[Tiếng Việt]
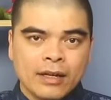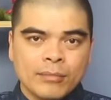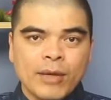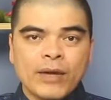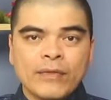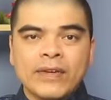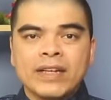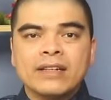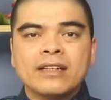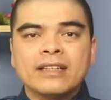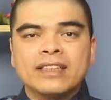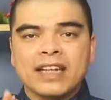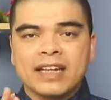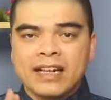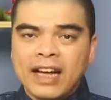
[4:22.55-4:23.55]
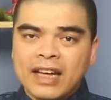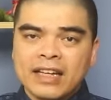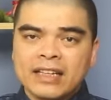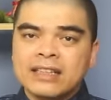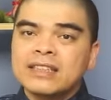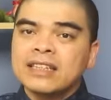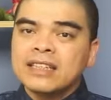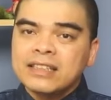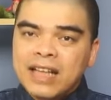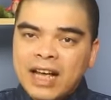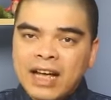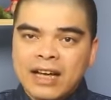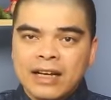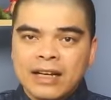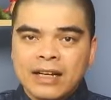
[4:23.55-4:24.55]
bởi vì đứa trẻ này sinh
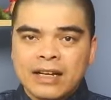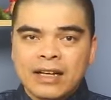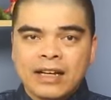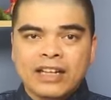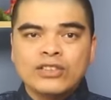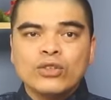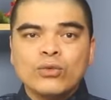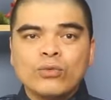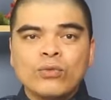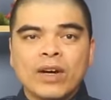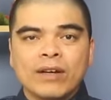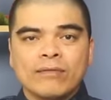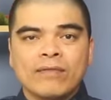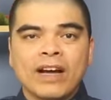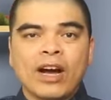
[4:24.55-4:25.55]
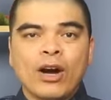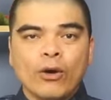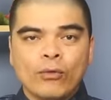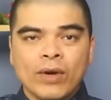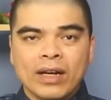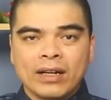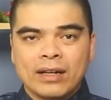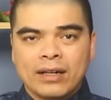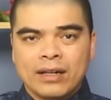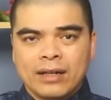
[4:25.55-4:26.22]
ra cái trung vận và hậu vận